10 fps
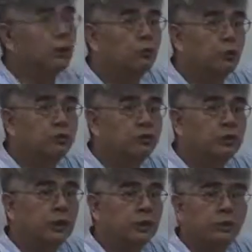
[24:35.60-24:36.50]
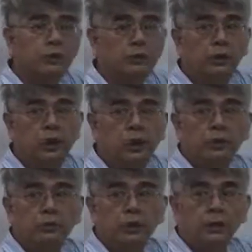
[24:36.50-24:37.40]
它的弱的值大小，但是
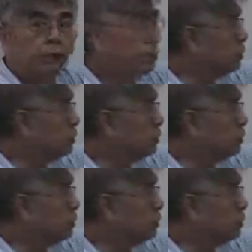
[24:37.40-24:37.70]
检定